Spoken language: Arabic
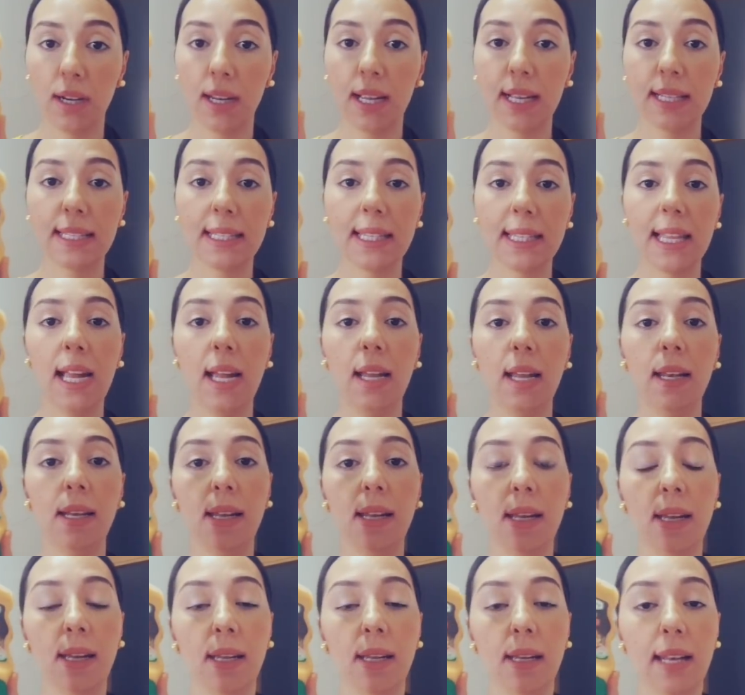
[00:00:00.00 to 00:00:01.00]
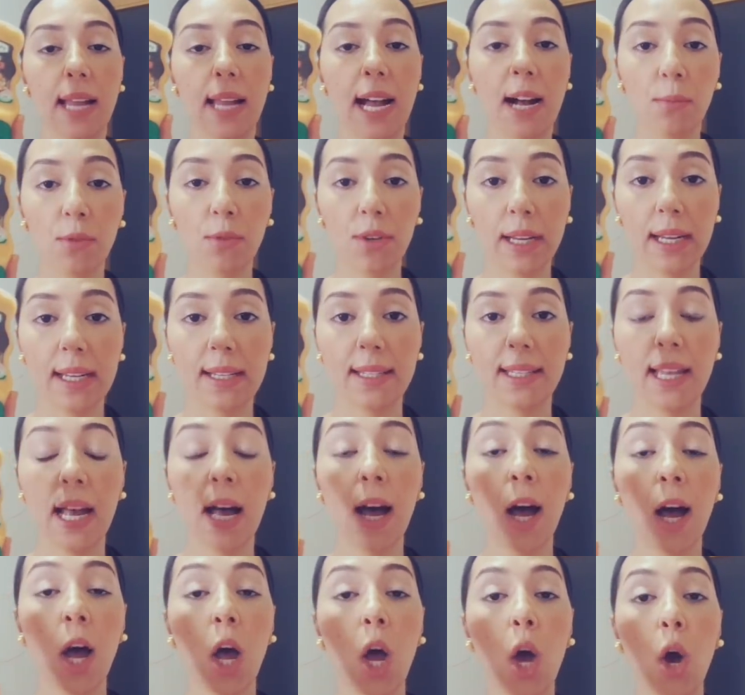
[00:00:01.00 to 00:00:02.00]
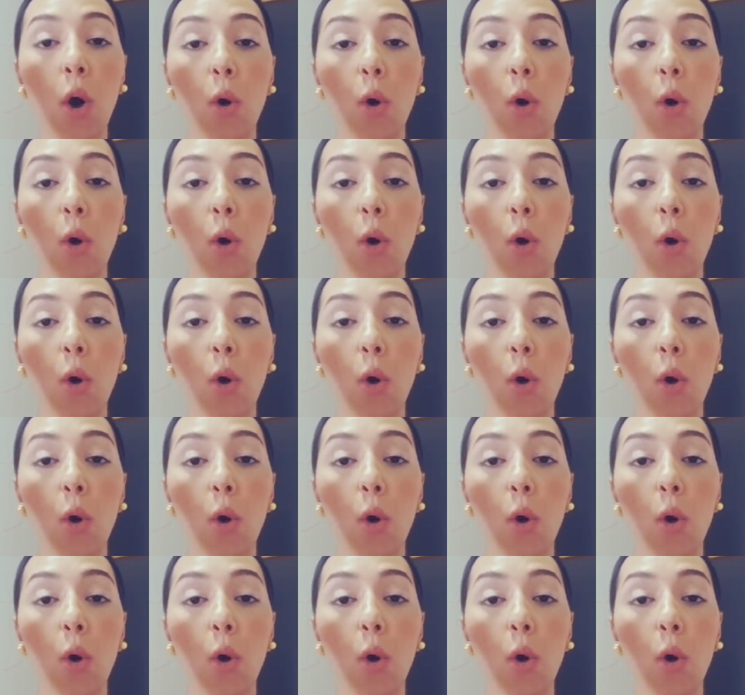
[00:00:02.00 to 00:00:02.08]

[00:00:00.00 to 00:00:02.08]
كتصلح الهامبرغيسه